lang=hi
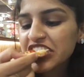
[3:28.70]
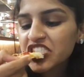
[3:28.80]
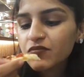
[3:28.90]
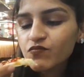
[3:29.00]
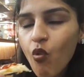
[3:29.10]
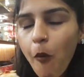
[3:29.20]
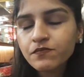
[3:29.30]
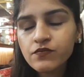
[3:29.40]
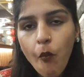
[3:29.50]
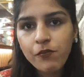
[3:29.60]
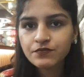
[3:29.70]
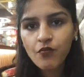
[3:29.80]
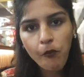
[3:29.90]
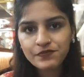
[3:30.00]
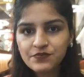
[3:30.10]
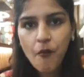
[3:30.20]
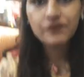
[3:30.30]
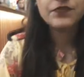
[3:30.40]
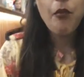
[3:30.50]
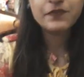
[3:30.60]
सारे आइटम्स हैं सो
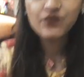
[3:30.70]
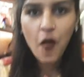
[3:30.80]
so, अब